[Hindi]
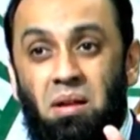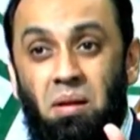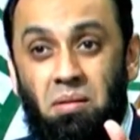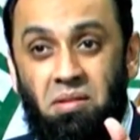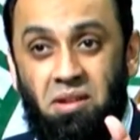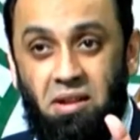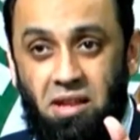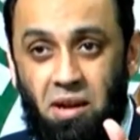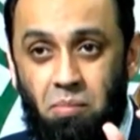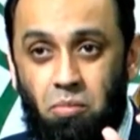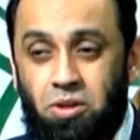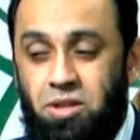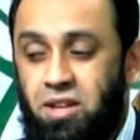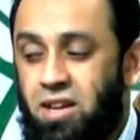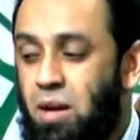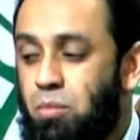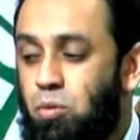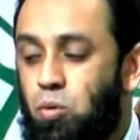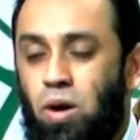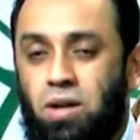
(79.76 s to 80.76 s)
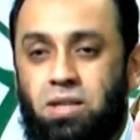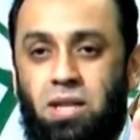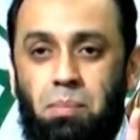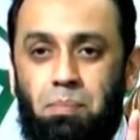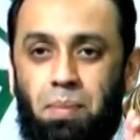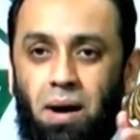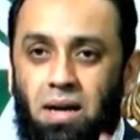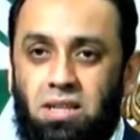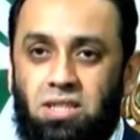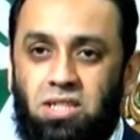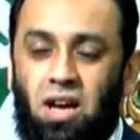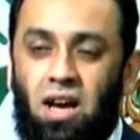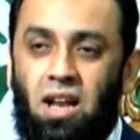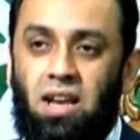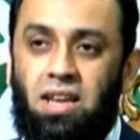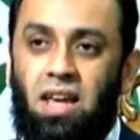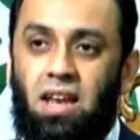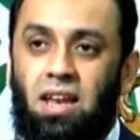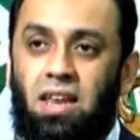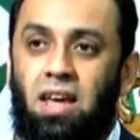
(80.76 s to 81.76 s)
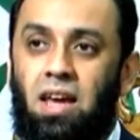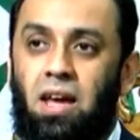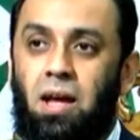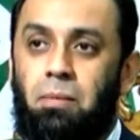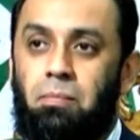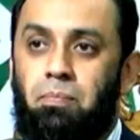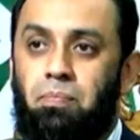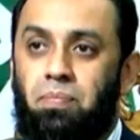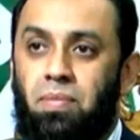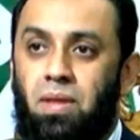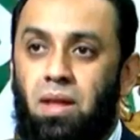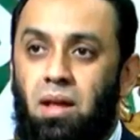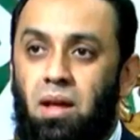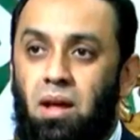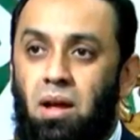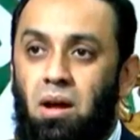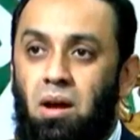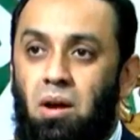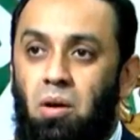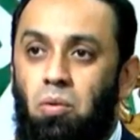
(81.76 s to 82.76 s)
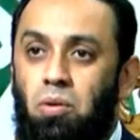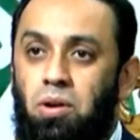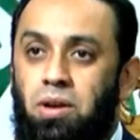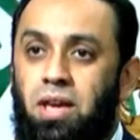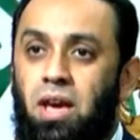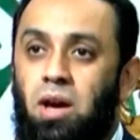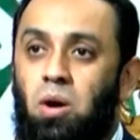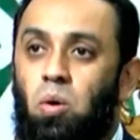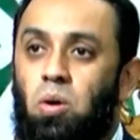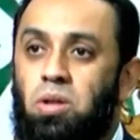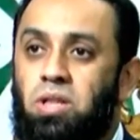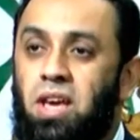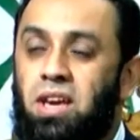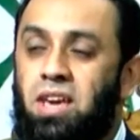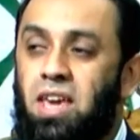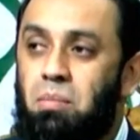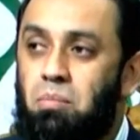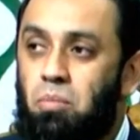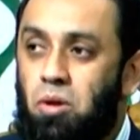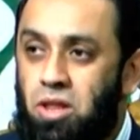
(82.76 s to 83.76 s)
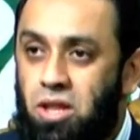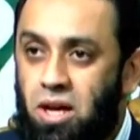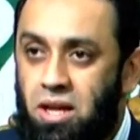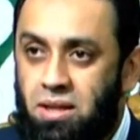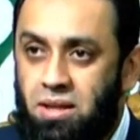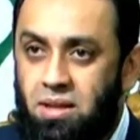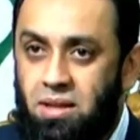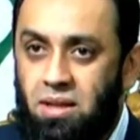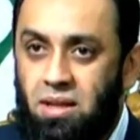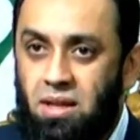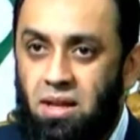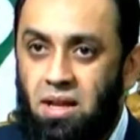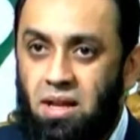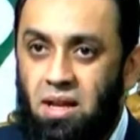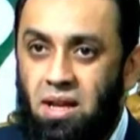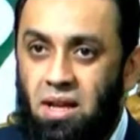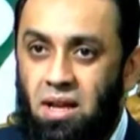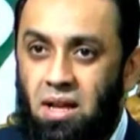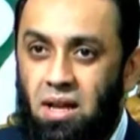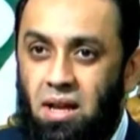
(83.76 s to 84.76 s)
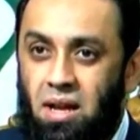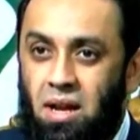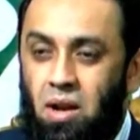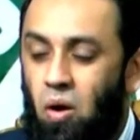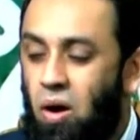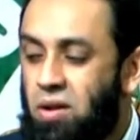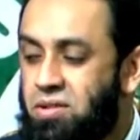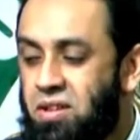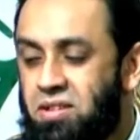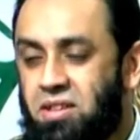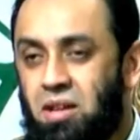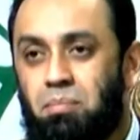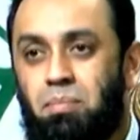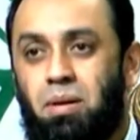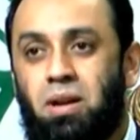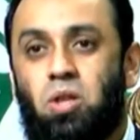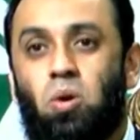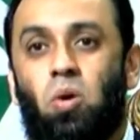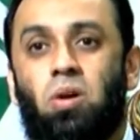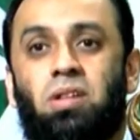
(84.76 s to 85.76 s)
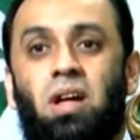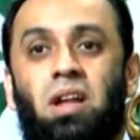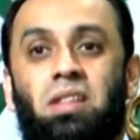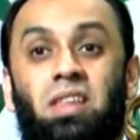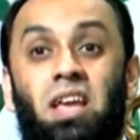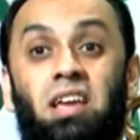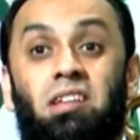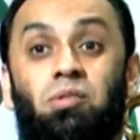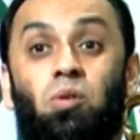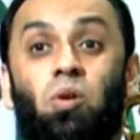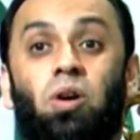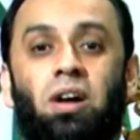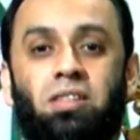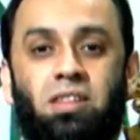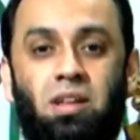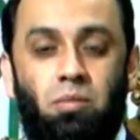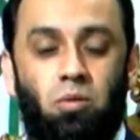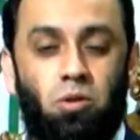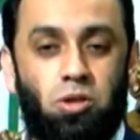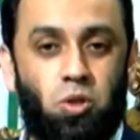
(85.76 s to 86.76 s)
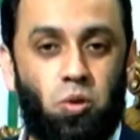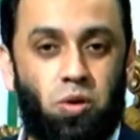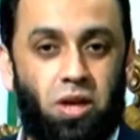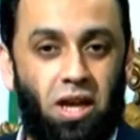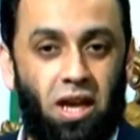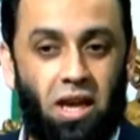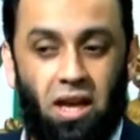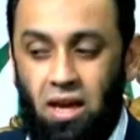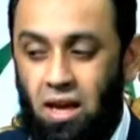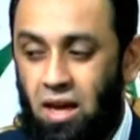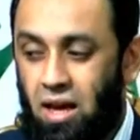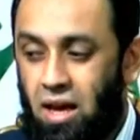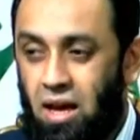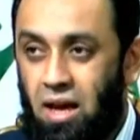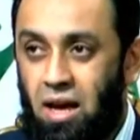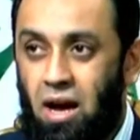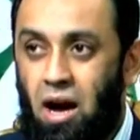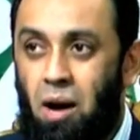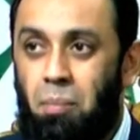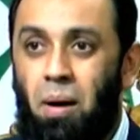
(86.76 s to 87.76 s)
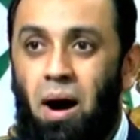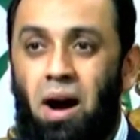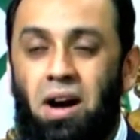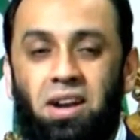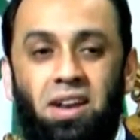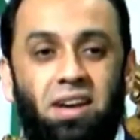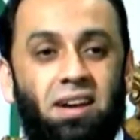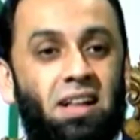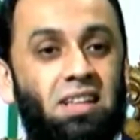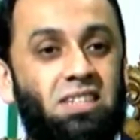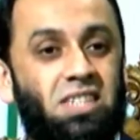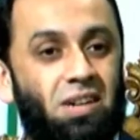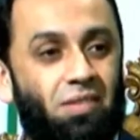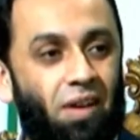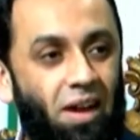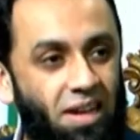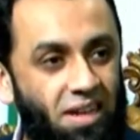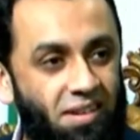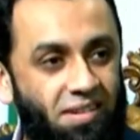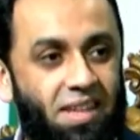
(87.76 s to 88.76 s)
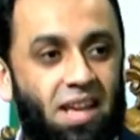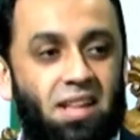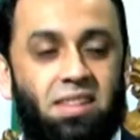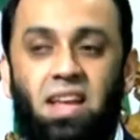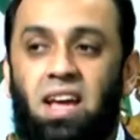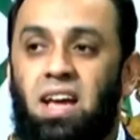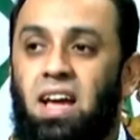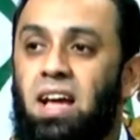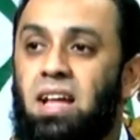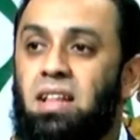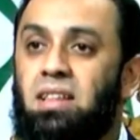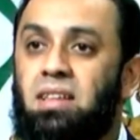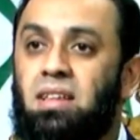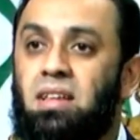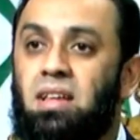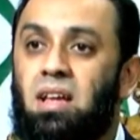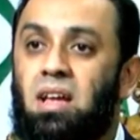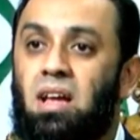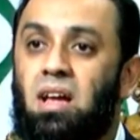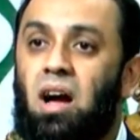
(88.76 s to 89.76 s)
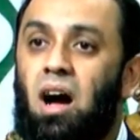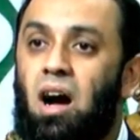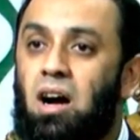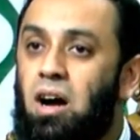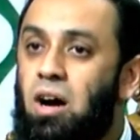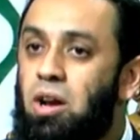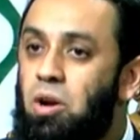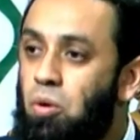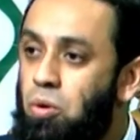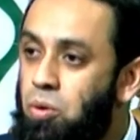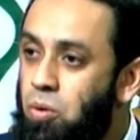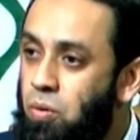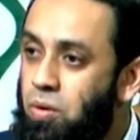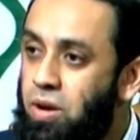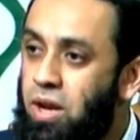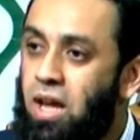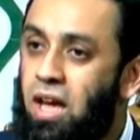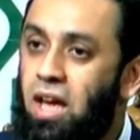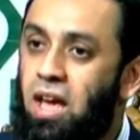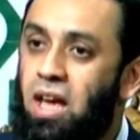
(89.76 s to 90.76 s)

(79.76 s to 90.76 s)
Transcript: सदर मंतखब हुए थे पाँच साल के लिए उनके अहदे की मदत 9 सितंबर 2023 को ख़त्म हो चुकी अब आर्टिकल 44 के तहत अगर उन्होंने